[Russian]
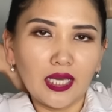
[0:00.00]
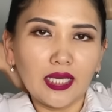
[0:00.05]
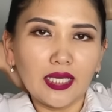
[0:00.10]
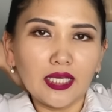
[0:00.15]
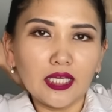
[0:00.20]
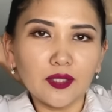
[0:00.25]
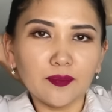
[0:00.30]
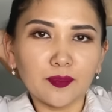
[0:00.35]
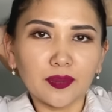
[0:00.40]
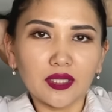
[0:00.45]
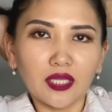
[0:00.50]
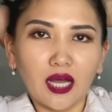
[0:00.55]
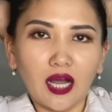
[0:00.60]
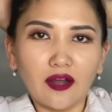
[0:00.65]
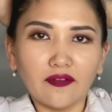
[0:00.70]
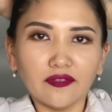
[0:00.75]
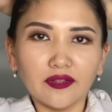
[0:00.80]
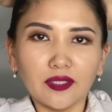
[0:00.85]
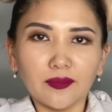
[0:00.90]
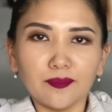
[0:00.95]
И
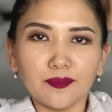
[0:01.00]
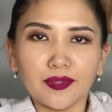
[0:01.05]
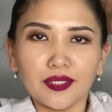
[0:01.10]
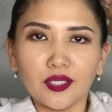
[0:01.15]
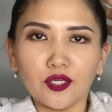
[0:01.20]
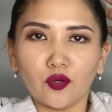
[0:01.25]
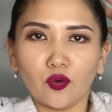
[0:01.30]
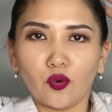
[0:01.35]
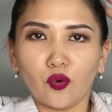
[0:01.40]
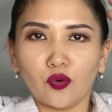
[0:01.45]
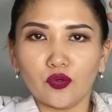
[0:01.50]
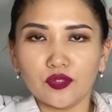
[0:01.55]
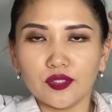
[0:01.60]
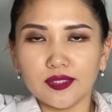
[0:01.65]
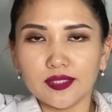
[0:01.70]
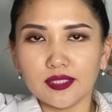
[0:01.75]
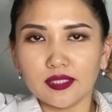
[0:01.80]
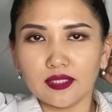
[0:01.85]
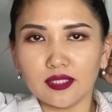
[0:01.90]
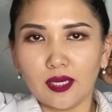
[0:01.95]
плавно
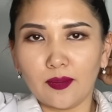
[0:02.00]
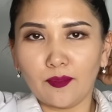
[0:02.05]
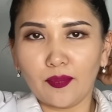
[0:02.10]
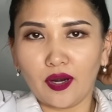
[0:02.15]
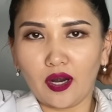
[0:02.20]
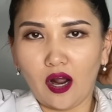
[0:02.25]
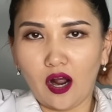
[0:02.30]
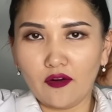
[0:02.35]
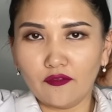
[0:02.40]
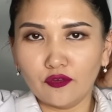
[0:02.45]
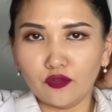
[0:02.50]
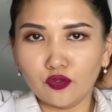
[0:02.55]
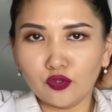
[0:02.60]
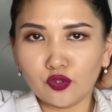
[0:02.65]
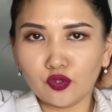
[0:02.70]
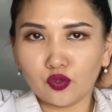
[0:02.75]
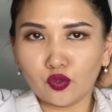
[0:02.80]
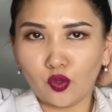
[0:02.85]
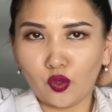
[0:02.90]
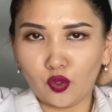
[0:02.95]
переходите на правую
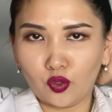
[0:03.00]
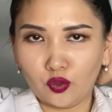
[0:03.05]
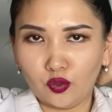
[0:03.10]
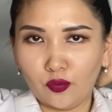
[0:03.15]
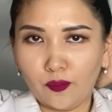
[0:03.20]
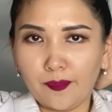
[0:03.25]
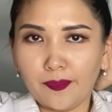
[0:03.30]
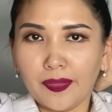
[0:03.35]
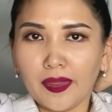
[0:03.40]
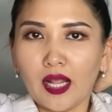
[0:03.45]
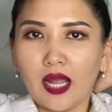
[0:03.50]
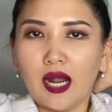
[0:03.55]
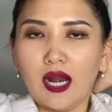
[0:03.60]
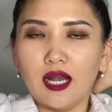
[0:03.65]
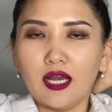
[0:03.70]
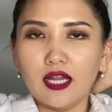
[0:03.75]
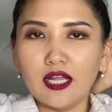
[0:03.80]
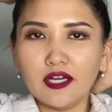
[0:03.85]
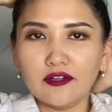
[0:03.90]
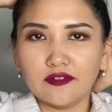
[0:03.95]
сторону.
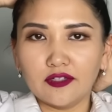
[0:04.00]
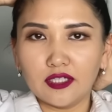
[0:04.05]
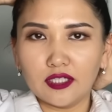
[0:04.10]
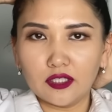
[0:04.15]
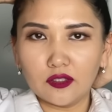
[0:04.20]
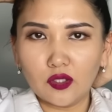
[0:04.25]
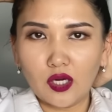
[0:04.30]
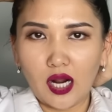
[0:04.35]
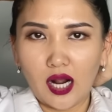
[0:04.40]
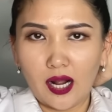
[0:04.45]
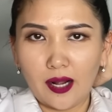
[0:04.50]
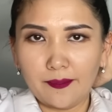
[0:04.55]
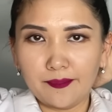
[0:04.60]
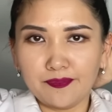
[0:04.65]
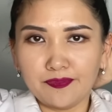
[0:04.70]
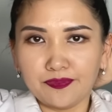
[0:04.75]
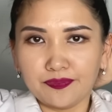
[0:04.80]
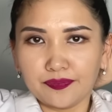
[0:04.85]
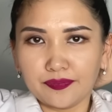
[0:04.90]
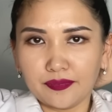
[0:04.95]
Левая рука
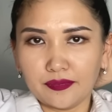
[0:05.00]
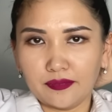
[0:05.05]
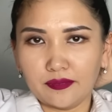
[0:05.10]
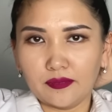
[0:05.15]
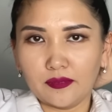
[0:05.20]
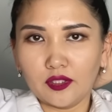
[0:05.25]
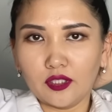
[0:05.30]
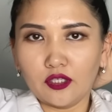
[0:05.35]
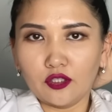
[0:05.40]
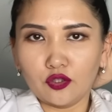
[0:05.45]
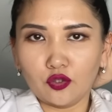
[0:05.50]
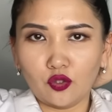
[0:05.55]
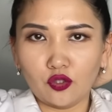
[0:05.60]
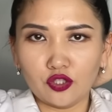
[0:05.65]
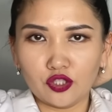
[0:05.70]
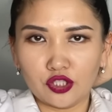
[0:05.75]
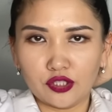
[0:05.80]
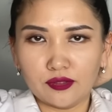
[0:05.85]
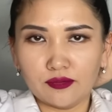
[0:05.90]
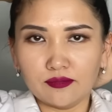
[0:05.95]

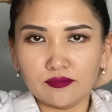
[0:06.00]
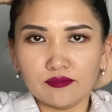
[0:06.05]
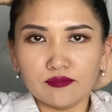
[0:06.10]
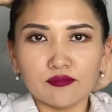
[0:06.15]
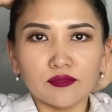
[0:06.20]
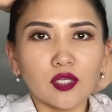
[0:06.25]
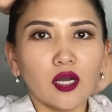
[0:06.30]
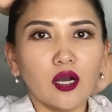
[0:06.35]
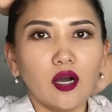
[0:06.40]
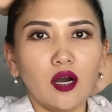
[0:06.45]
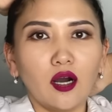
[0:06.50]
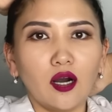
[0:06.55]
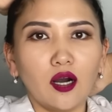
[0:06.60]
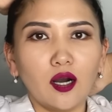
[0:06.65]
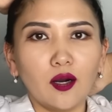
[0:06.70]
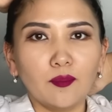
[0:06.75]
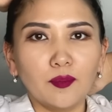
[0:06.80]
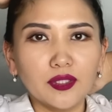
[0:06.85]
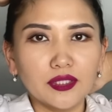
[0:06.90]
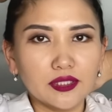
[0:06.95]
должен
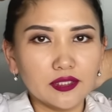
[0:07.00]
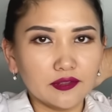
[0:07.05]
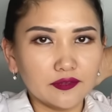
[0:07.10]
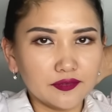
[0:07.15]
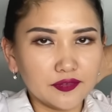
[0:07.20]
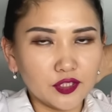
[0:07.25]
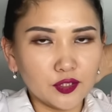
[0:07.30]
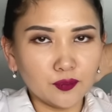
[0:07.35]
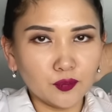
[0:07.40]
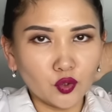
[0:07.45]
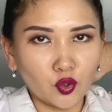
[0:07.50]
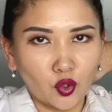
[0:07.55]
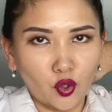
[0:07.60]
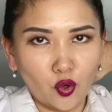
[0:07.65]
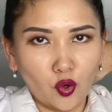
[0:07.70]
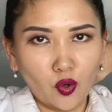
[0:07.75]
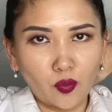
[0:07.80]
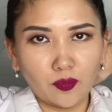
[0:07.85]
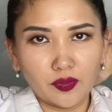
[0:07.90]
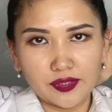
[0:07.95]
а, быть в темной
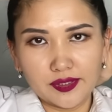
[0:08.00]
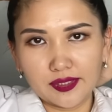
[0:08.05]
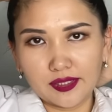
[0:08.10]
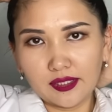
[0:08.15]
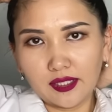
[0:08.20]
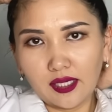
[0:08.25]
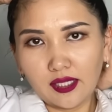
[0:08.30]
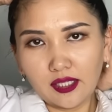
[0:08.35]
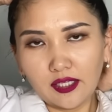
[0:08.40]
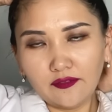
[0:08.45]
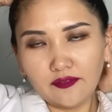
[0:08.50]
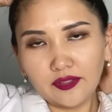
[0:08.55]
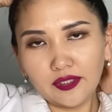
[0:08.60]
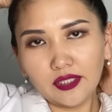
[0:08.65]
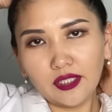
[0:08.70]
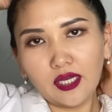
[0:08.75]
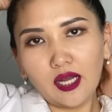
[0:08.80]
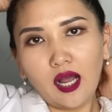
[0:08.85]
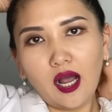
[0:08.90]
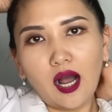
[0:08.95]
области
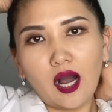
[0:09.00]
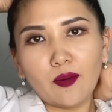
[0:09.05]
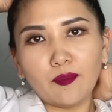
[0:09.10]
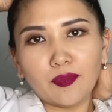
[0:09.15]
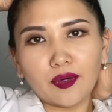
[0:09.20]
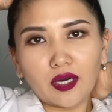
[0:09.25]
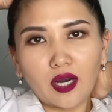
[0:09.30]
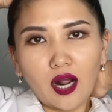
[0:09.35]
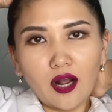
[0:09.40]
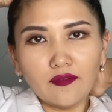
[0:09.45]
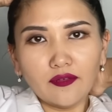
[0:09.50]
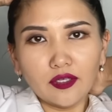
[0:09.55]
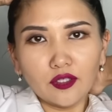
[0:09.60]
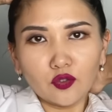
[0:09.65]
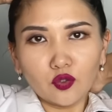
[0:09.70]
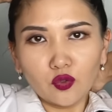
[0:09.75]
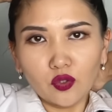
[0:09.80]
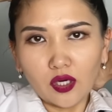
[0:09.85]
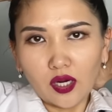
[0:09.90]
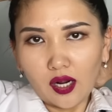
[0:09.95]
головы, а правая
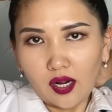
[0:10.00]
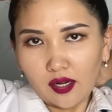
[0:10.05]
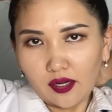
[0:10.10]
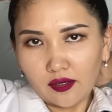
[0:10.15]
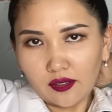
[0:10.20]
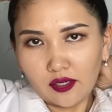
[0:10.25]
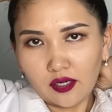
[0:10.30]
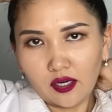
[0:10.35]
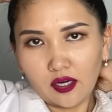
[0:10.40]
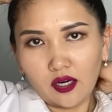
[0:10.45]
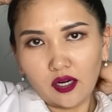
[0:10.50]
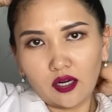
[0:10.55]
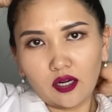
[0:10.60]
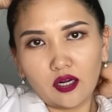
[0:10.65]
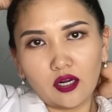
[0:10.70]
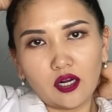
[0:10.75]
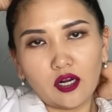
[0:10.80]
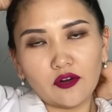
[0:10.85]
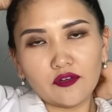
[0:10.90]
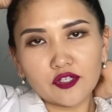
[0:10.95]
рука
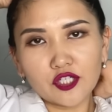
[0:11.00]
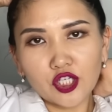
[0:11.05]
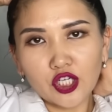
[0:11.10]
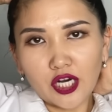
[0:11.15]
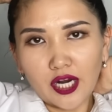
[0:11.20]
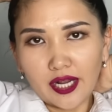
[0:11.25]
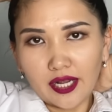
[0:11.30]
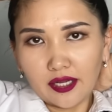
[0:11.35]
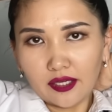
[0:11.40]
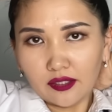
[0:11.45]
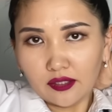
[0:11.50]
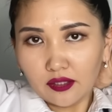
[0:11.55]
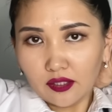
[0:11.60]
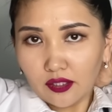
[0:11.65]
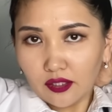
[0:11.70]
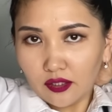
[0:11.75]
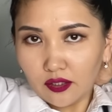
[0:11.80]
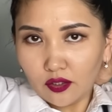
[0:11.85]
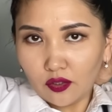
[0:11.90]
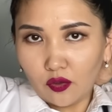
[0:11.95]
а, в
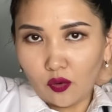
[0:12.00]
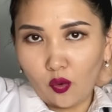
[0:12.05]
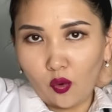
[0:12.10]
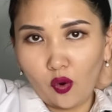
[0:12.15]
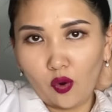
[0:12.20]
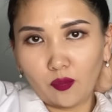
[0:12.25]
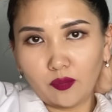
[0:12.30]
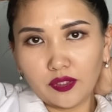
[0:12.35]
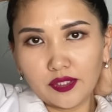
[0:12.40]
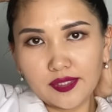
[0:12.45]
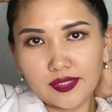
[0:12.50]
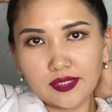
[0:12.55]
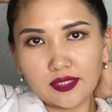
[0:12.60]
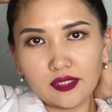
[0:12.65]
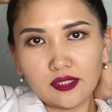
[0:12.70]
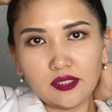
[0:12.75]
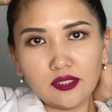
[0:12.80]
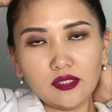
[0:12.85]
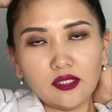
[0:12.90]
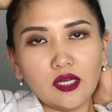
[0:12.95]
шейной
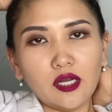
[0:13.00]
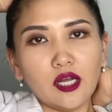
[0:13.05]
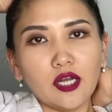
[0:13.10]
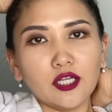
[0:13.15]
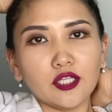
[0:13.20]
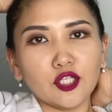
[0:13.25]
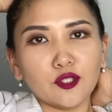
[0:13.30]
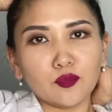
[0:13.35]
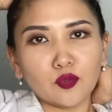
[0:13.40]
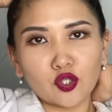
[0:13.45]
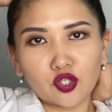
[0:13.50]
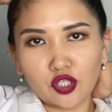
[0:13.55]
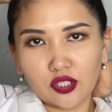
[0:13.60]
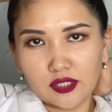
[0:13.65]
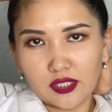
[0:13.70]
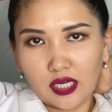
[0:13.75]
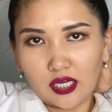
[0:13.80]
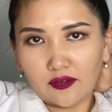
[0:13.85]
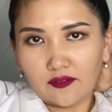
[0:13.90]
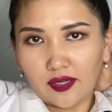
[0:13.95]
области. Немножко
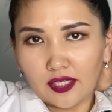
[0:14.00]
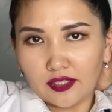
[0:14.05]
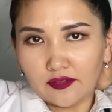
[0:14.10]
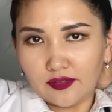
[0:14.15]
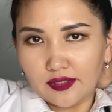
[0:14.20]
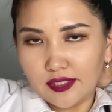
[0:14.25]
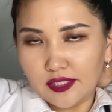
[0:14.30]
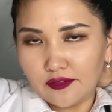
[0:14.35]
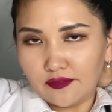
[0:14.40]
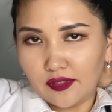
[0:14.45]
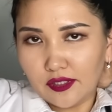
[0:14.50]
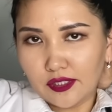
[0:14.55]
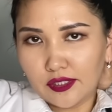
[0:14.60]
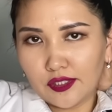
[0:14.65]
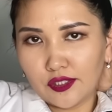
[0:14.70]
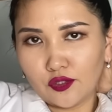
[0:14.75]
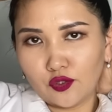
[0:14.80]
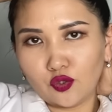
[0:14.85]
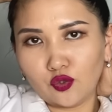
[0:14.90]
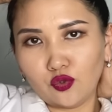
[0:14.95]
захватывайте
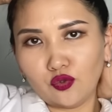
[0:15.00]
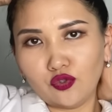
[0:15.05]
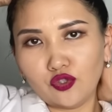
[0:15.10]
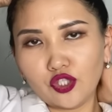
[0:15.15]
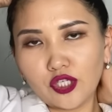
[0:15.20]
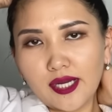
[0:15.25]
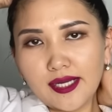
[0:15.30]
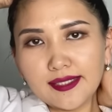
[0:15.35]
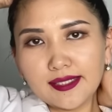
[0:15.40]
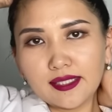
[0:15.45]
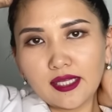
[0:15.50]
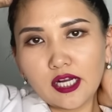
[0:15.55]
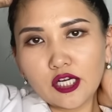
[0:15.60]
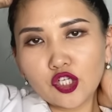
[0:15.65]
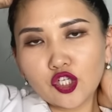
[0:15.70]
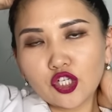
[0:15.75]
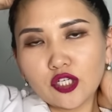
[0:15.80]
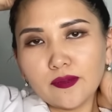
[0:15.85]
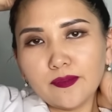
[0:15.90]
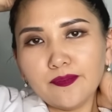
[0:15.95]
волосистую часть
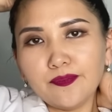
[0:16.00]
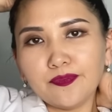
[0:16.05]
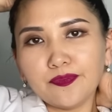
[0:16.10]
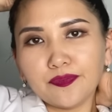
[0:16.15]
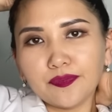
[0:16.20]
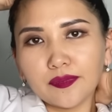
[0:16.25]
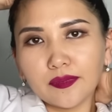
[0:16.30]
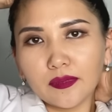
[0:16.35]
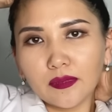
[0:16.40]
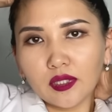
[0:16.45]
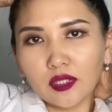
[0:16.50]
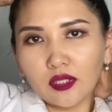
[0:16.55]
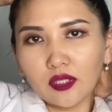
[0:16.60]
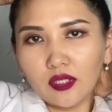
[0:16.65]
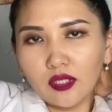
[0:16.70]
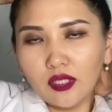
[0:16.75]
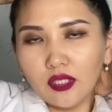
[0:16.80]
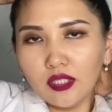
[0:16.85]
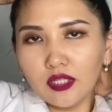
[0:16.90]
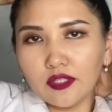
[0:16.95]
также
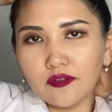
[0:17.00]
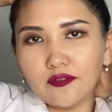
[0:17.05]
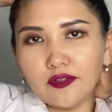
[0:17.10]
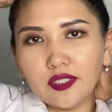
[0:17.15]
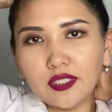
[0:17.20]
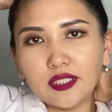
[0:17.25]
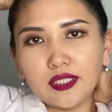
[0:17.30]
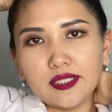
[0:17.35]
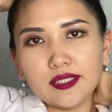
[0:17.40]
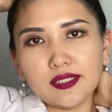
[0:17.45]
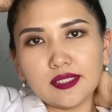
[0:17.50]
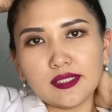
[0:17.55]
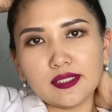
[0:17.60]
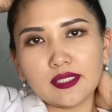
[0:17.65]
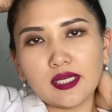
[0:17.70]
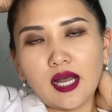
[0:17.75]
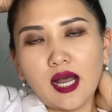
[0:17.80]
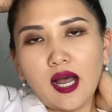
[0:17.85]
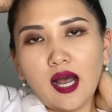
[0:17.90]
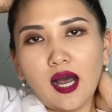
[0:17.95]
и двигайтесь
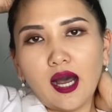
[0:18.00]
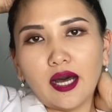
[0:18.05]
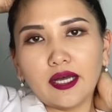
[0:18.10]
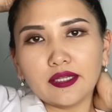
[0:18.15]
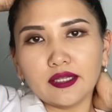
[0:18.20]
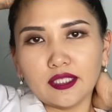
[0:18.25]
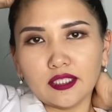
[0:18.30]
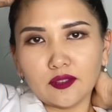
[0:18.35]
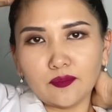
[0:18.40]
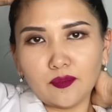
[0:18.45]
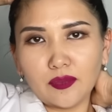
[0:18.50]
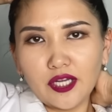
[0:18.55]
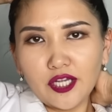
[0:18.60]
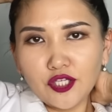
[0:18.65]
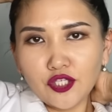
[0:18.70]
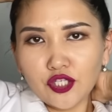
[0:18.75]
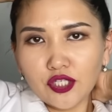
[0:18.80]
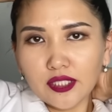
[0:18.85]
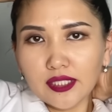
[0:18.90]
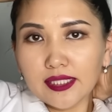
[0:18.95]
от
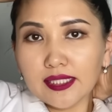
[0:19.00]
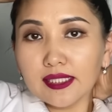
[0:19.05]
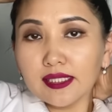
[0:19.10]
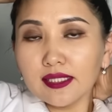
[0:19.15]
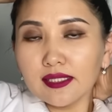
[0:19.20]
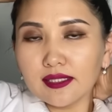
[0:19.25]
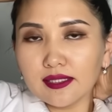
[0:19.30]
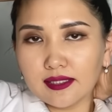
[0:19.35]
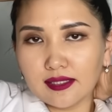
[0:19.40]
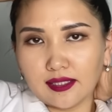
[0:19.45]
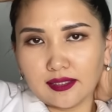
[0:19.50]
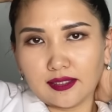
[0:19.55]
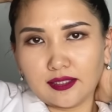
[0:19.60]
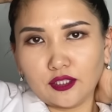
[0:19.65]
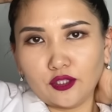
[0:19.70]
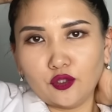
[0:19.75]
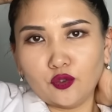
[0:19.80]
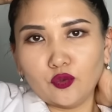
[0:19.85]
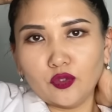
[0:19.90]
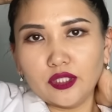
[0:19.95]
надплечий к
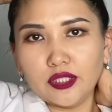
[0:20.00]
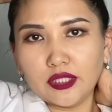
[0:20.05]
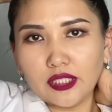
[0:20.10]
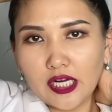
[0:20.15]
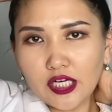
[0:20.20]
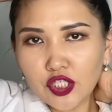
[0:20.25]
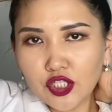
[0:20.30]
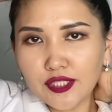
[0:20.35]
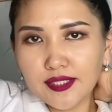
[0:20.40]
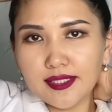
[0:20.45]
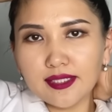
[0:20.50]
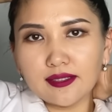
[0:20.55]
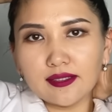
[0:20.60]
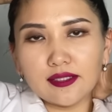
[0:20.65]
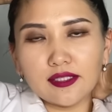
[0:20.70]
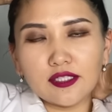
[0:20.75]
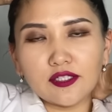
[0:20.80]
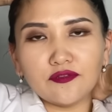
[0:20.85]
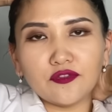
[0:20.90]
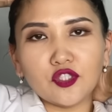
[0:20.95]
затылку. И также
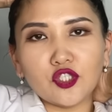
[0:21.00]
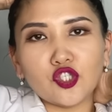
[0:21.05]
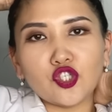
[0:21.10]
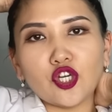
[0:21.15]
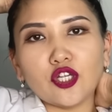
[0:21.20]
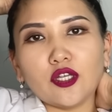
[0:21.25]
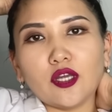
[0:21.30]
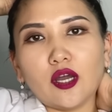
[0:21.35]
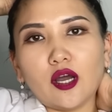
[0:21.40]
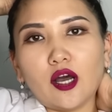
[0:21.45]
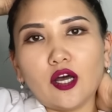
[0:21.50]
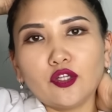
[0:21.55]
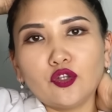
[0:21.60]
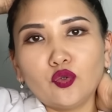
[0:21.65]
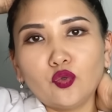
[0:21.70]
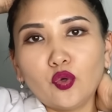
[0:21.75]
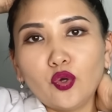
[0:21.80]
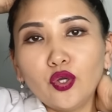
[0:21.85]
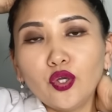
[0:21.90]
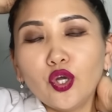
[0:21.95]
делайте в течение
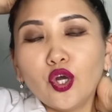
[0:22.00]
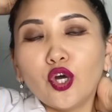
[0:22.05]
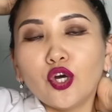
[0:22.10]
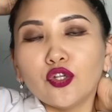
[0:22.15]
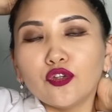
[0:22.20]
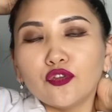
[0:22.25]
1-2